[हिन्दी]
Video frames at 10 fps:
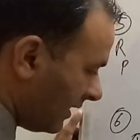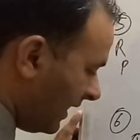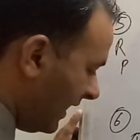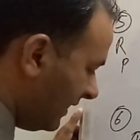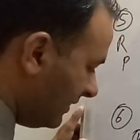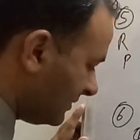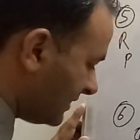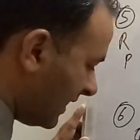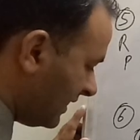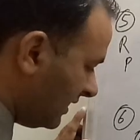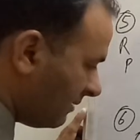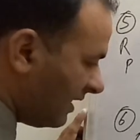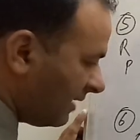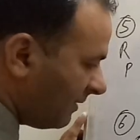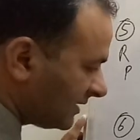एंड सेकंड
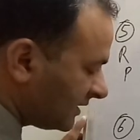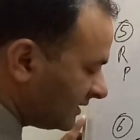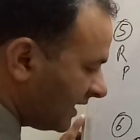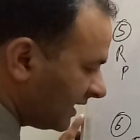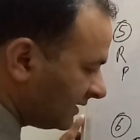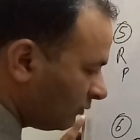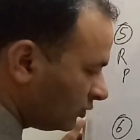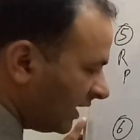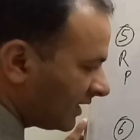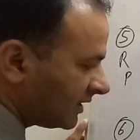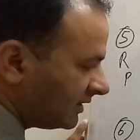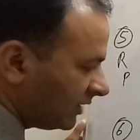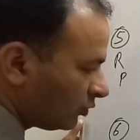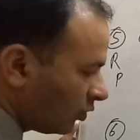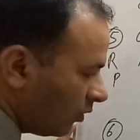हमारे पास आ जाएगा जब उधार खरीदा
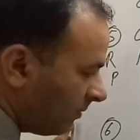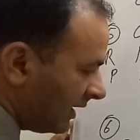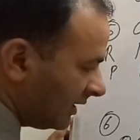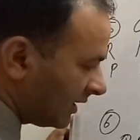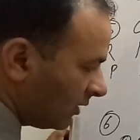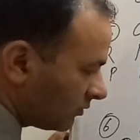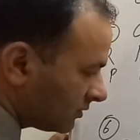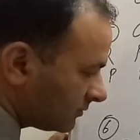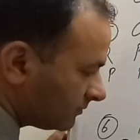है तो गोपाल अकाउंट